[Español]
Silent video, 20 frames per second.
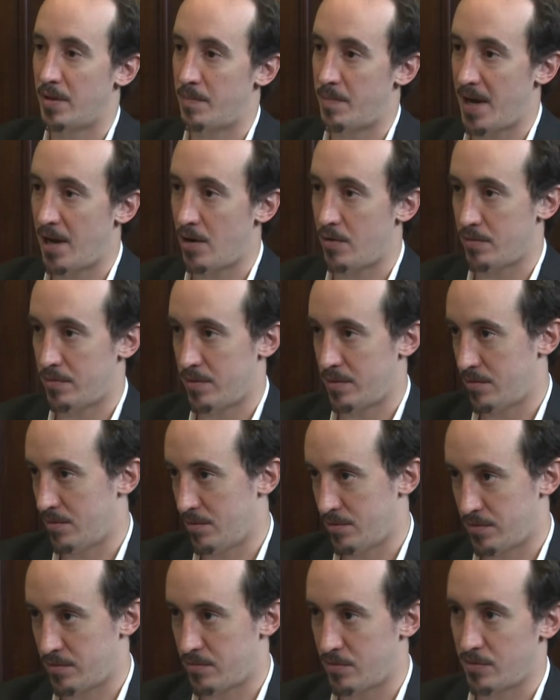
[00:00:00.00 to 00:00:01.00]
de pago de estos
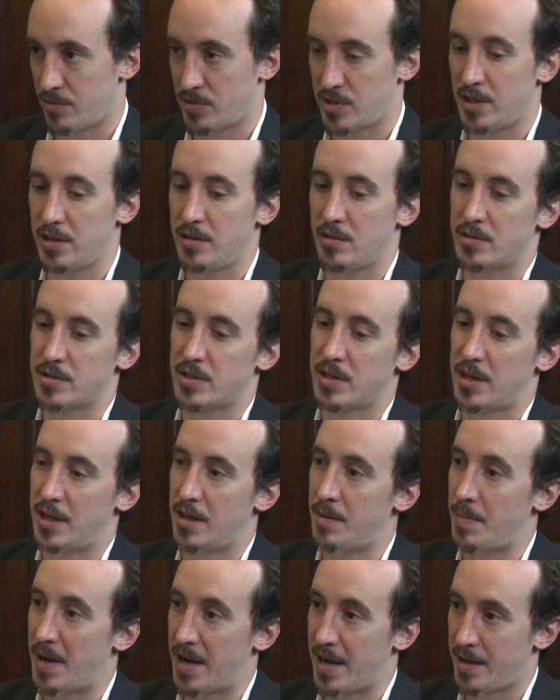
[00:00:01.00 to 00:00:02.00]
conocidos,
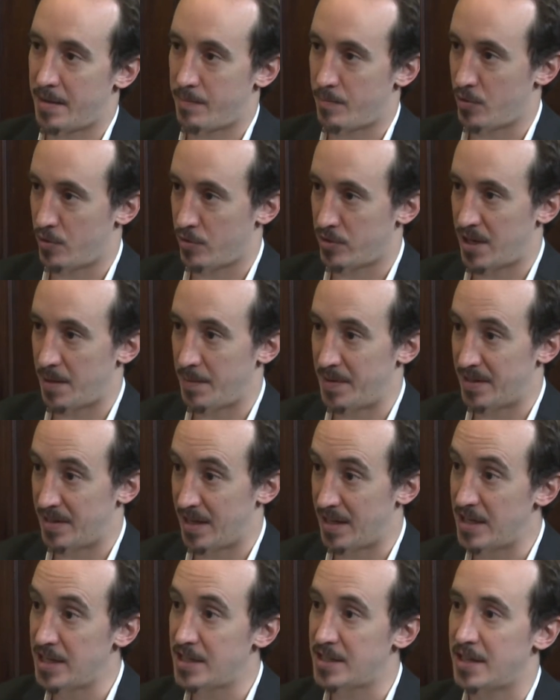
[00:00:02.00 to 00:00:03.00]
quiere pagar por otra
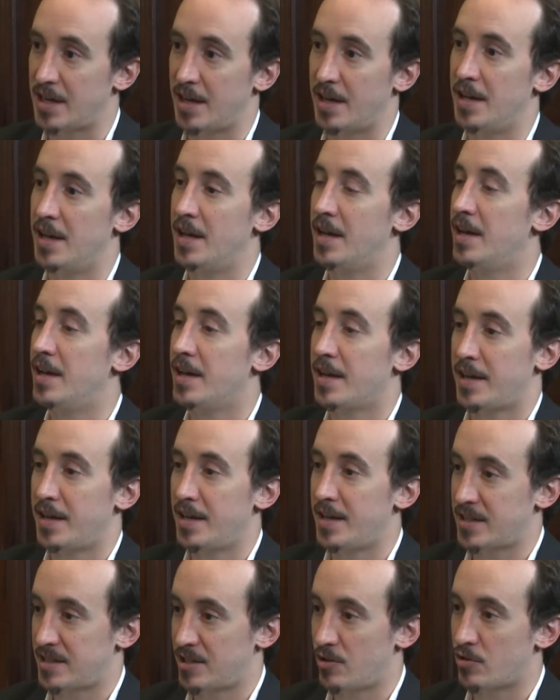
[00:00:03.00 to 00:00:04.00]
ventanilla,
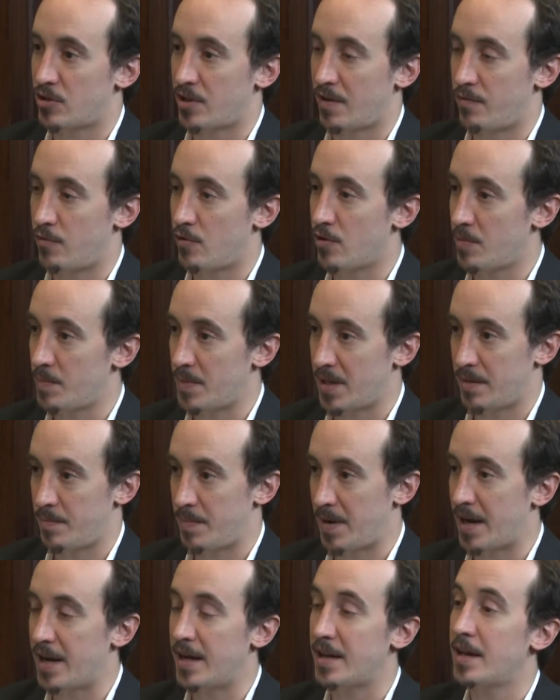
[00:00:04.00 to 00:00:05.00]
quiere hacer otra forma de
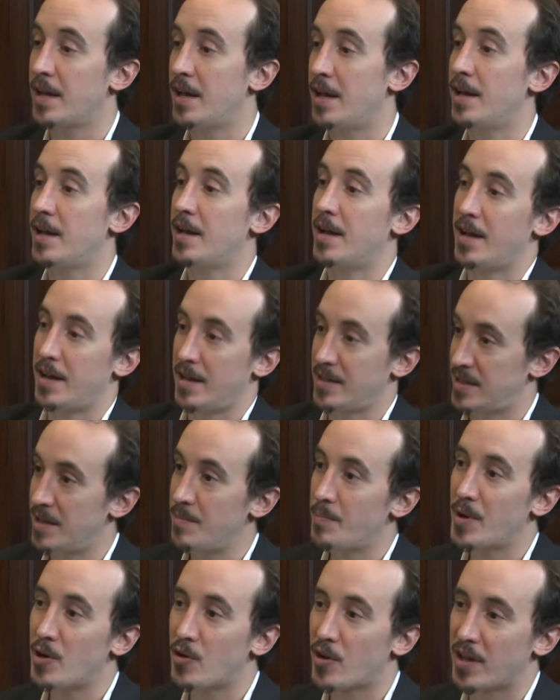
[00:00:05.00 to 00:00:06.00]
pagar,
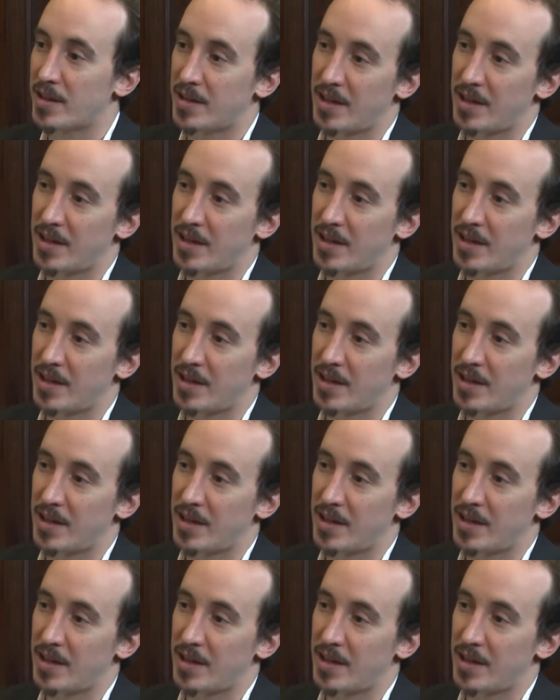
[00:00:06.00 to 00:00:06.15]
siempre lo que